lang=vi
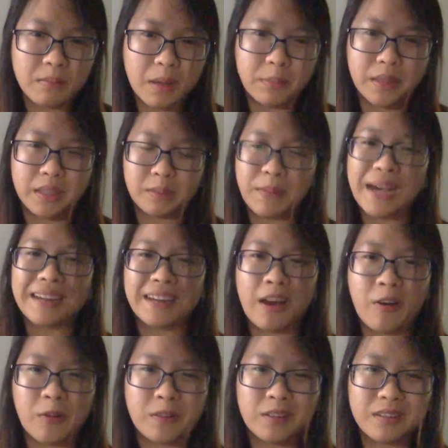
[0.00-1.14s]
mà mình bắt
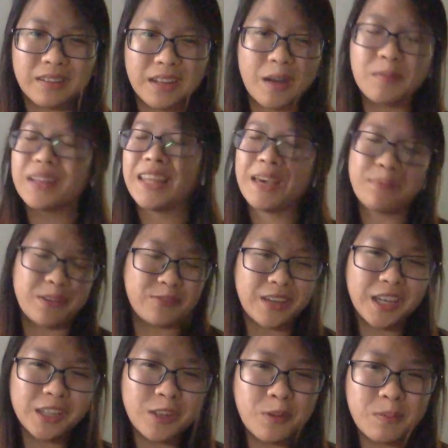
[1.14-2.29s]
đầu không nhất thiết mình
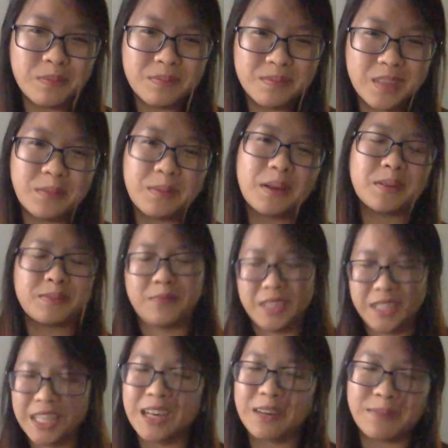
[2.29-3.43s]
phải kết thúc nhưng mà
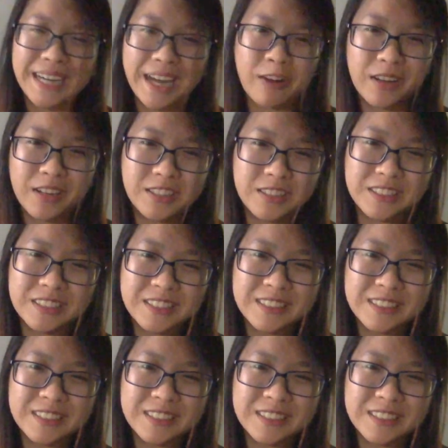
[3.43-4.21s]
mình chỉ cần bắt đầu là được